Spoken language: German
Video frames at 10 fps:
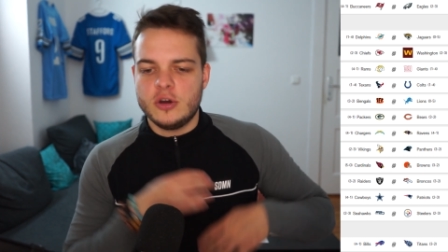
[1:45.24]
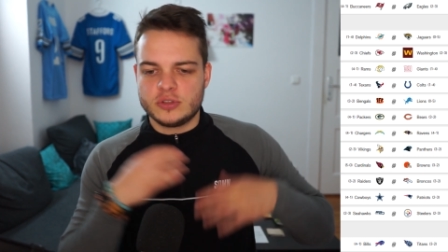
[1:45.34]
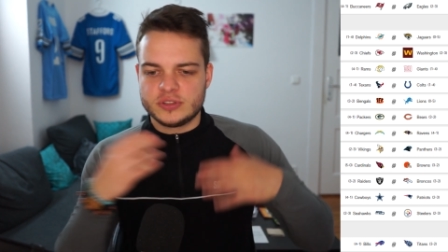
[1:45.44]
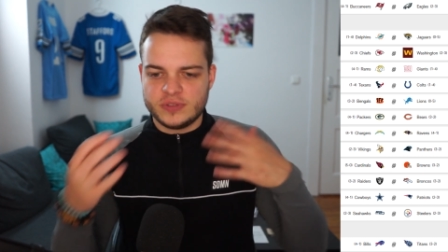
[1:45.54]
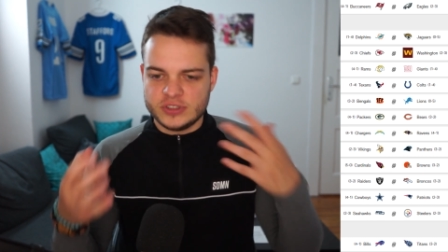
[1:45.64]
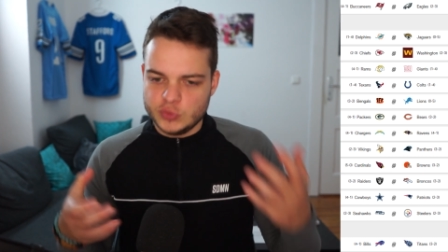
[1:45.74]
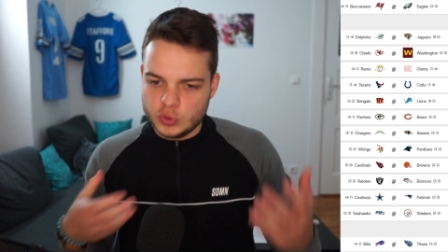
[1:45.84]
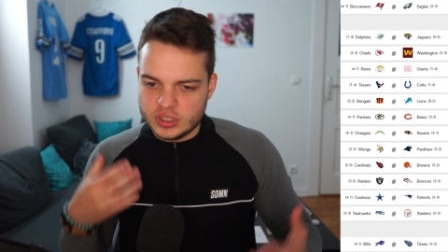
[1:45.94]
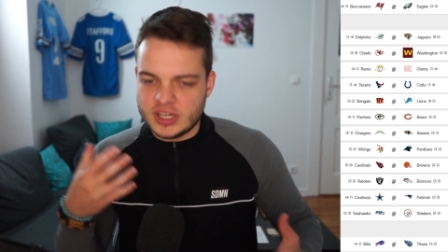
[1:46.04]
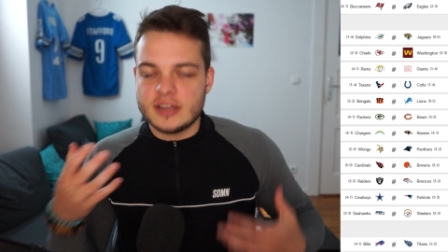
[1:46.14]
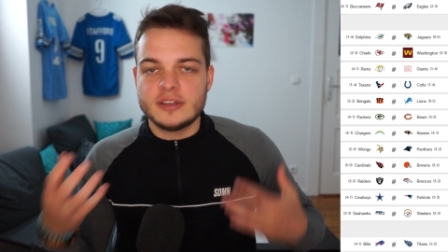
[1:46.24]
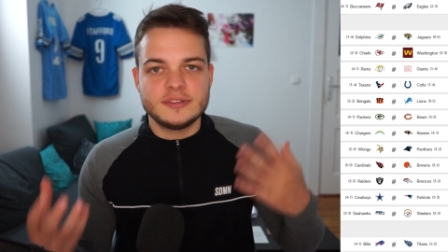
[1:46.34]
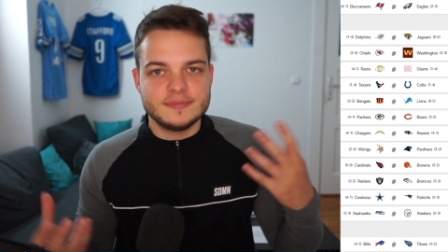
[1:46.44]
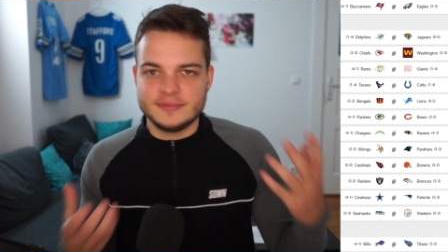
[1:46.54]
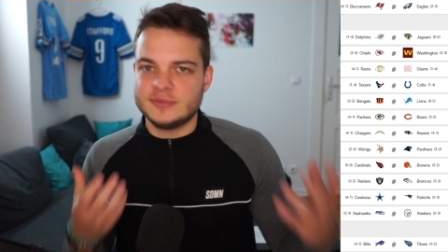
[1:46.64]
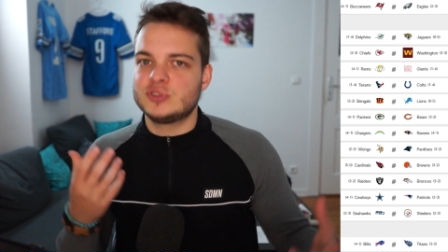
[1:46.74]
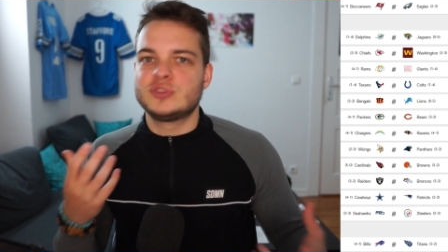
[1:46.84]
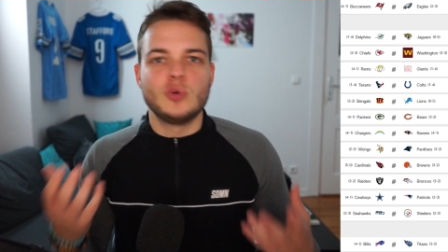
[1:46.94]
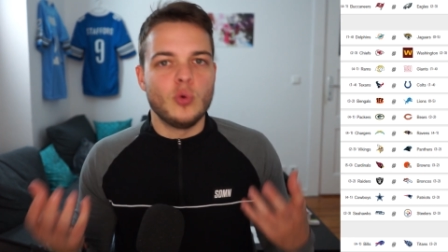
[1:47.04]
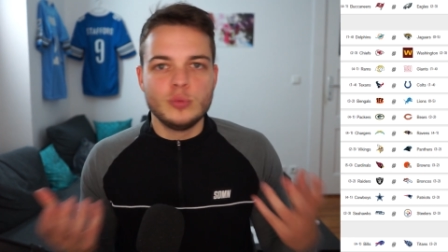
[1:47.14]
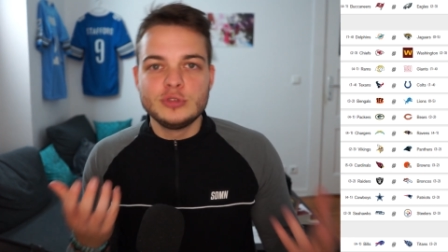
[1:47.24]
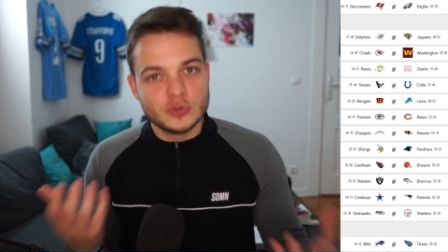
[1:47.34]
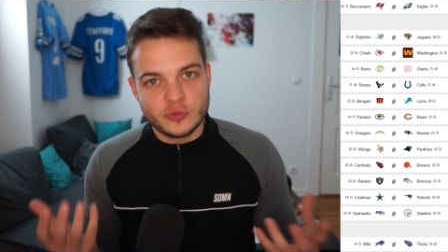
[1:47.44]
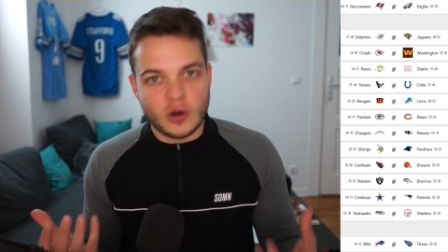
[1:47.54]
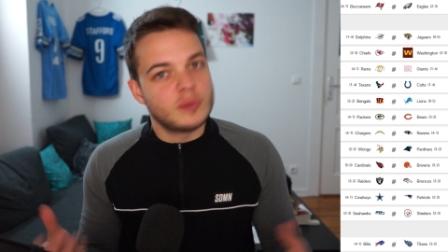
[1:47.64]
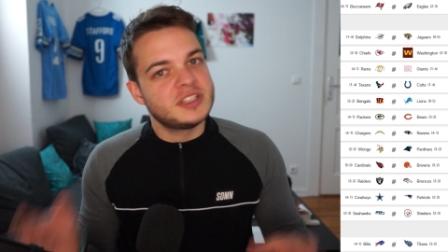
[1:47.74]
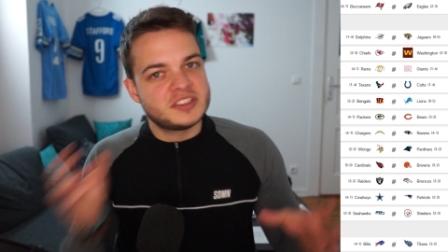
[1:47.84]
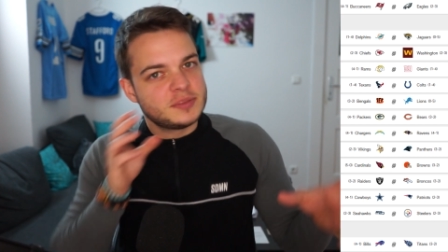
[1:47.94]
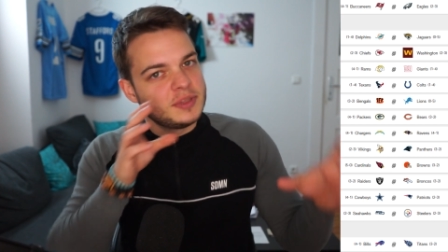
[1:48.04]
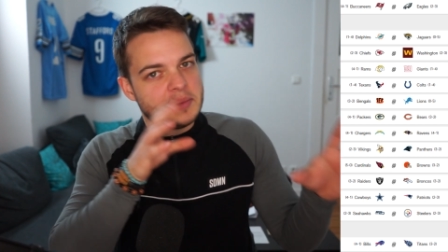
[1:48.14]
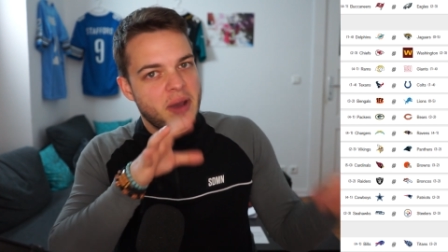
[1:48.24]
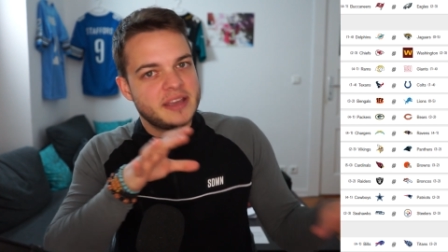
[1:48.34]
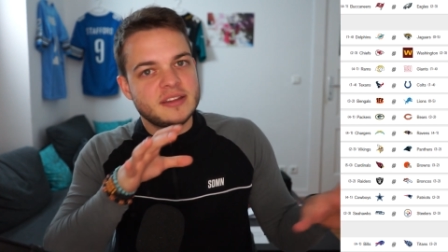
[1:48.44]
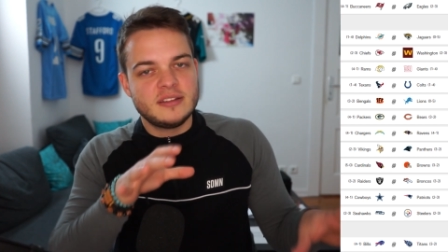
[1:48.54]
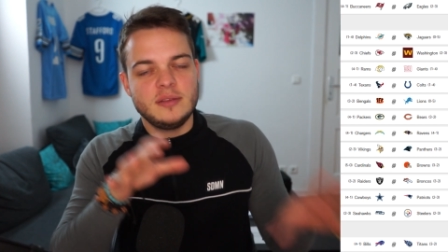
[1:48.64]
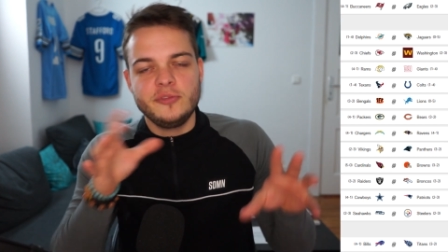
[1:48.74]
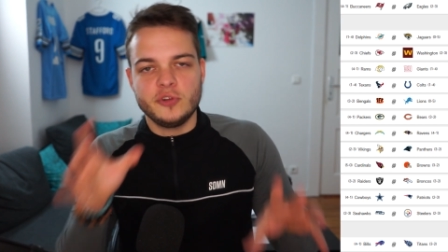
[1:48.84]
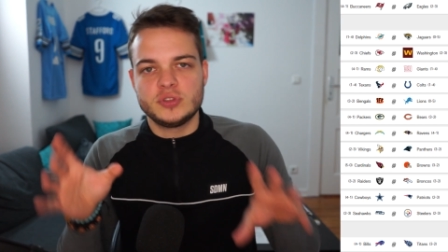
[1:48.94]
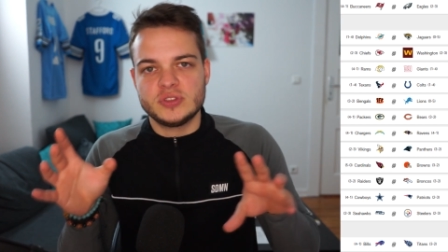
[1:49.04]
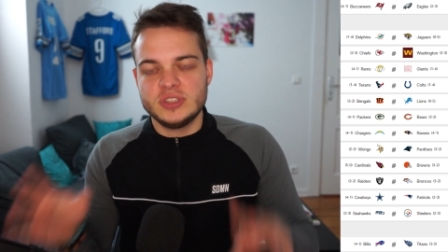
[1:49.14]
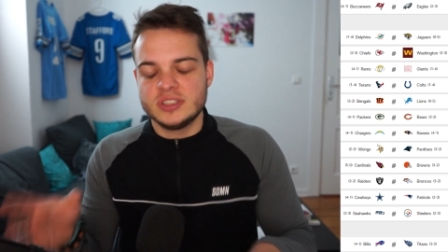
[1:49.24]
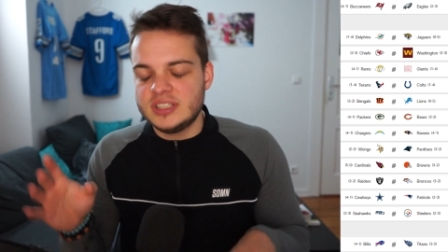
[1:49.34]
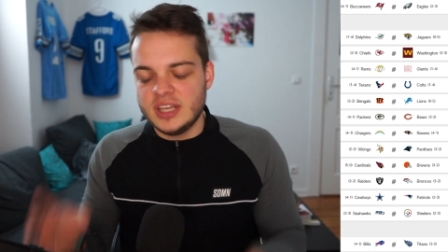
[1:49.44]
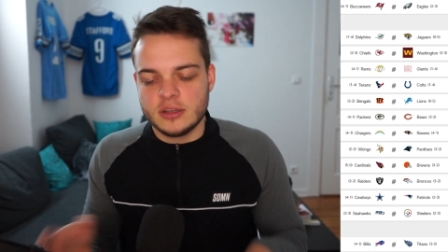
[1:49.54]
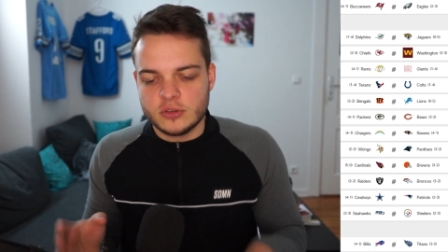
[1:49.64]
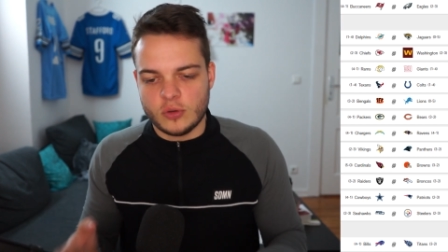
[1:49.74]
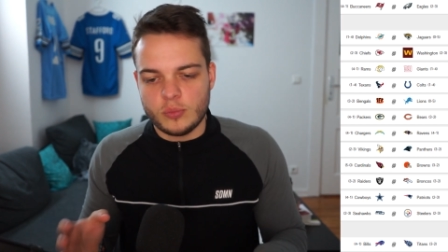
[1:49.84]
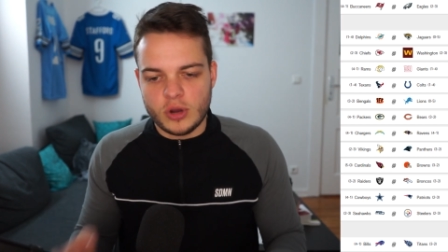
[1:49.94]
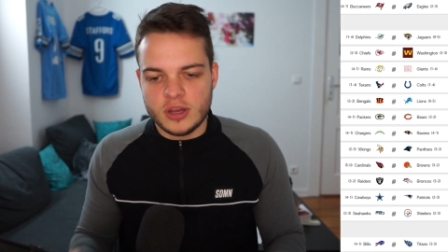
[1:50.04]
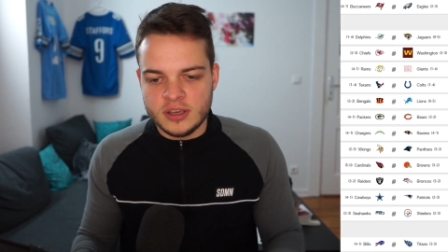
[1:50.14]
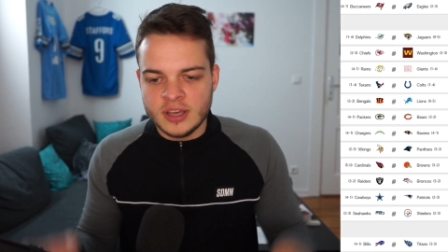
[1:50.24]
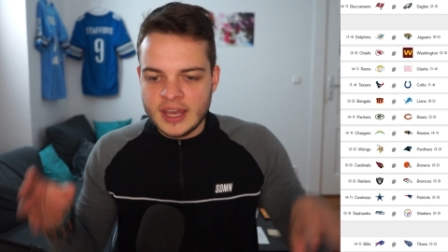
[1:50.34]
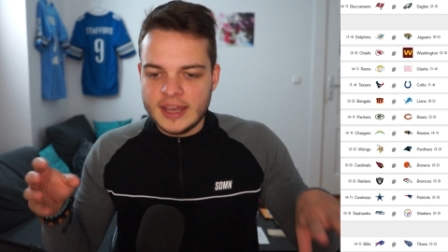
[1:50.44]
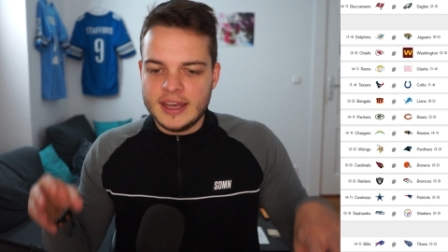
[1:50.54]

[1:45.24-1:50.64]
und es versuchen kann, so umzuformen, dass es mit dem eigenen Team funktioniert gegen Tom Brady.